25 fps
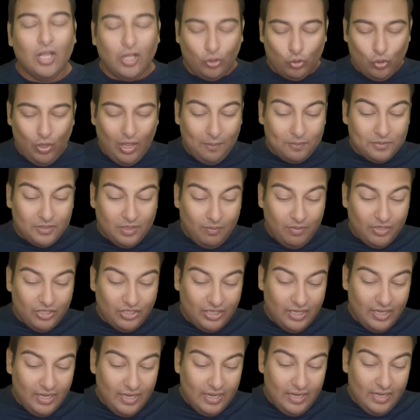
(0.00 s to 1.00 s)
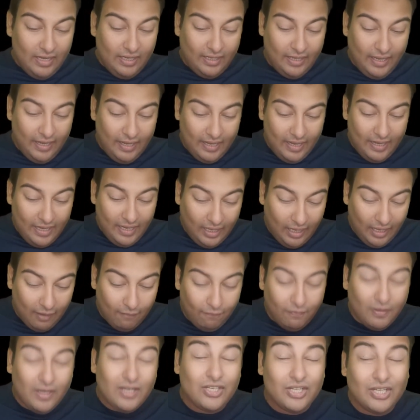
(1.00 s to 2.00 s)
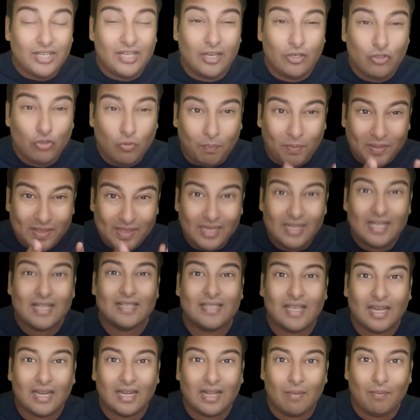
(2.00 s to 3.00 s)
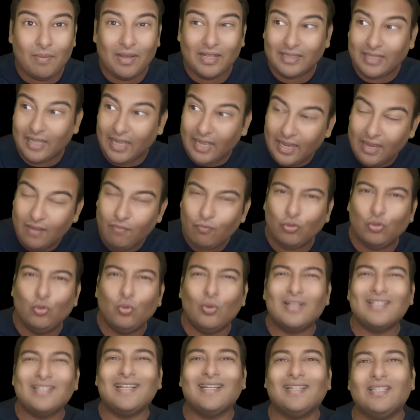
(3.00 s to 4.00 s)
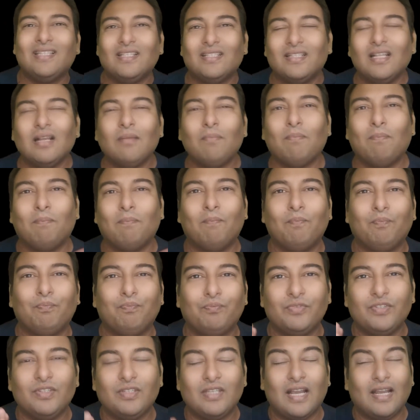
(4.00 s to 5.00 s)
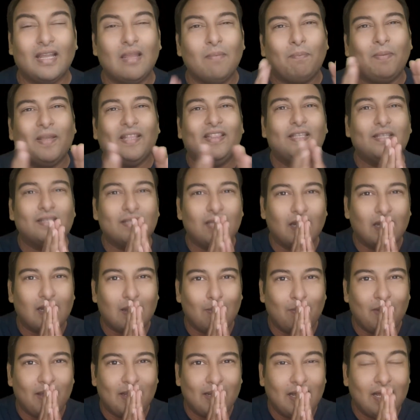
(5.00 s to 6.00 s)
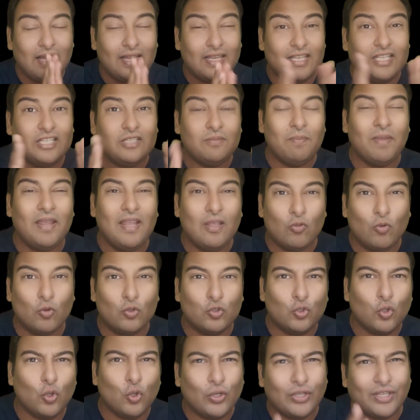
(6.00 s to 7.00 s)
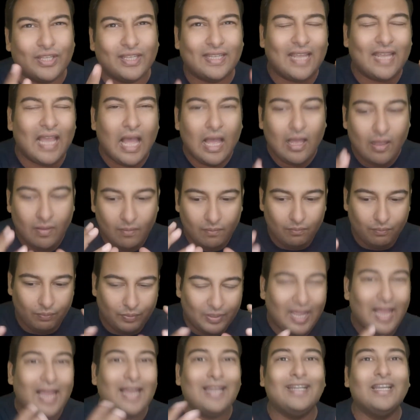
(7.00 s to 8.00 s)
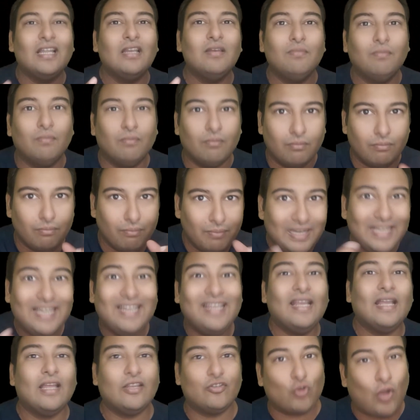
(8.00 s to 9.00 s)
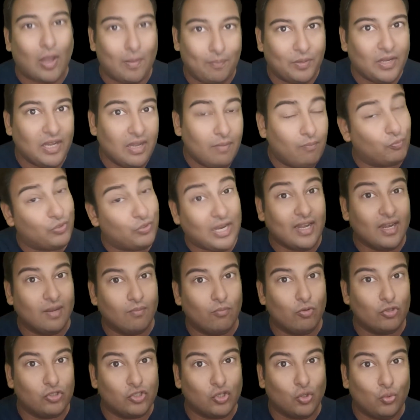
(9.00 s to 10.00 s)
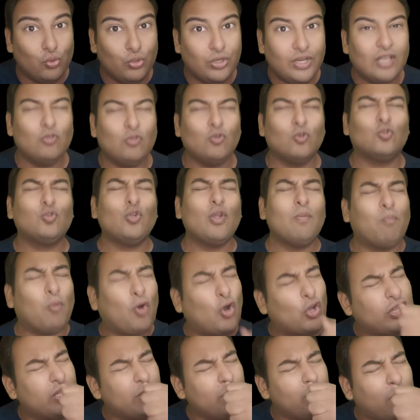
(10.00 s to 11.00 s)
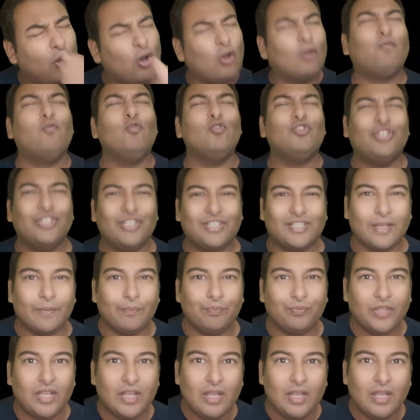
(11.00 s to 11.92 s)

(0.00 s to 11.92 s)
तो आप समझिए कि एक एवरेज इंडियन जो पंद्रह हज़ार कमाता है वो 2030 तक जाके पैंतीस हज़ार कमाएगा इसमें दोस्तों क्या क्या हिडन मीनिंग है जो आपके लिए जानना बहुत ज़रूरी है दोस्तों एक बहुत ही पावरफुल चीज़ है